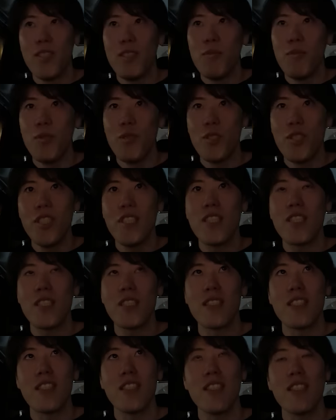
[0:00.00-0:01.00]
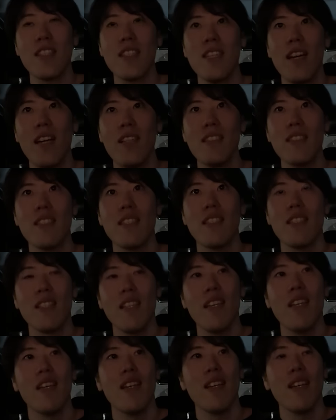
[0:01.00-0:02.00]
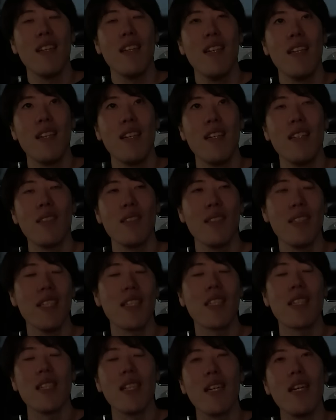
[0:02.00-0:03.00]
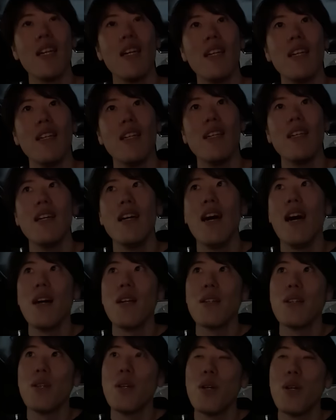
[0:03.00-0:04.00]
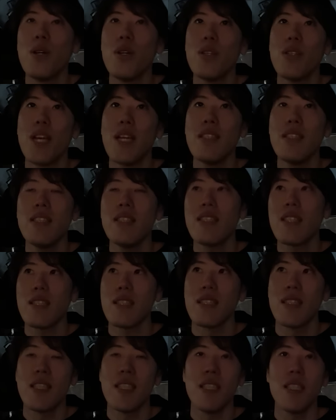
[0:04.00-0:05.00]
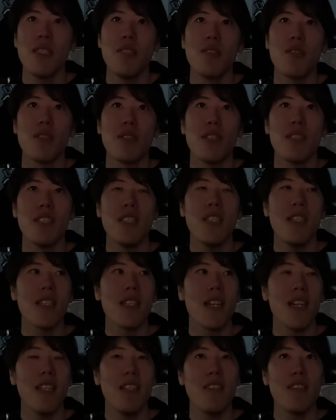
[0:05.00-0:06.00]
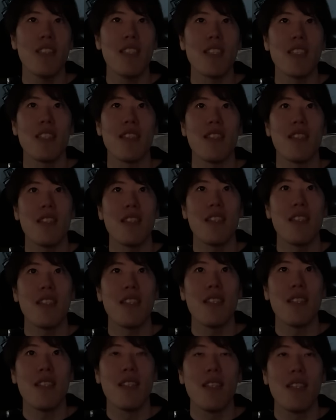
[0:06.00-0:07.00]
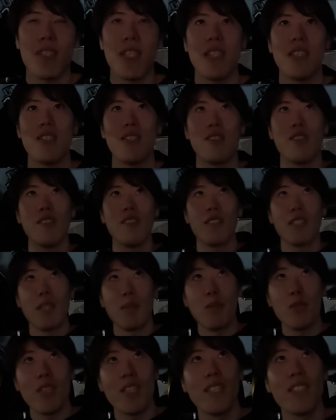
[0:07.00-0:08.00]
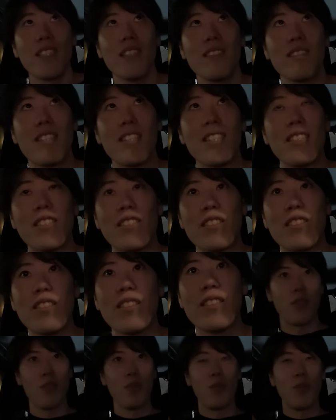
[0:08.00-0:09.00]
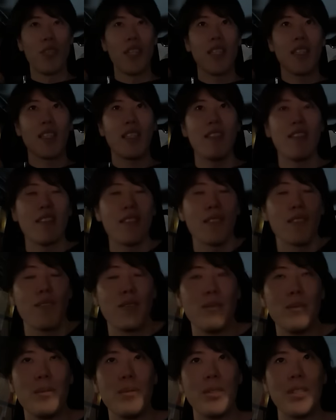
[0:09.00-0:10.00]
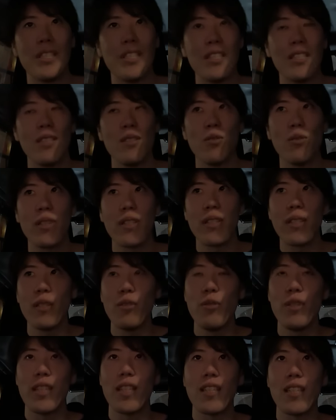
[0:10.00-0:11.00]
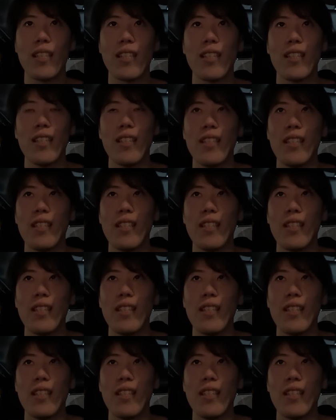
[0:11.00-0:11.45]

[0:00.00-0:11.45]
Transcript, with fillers: でも、じいちゃん絶対安静で、あの、家から、あのー、何日かが出れる、家に帰れるってやつがあって、座椅子、背もたれのある座椅子、このもたれかかる部分に、俺が上から、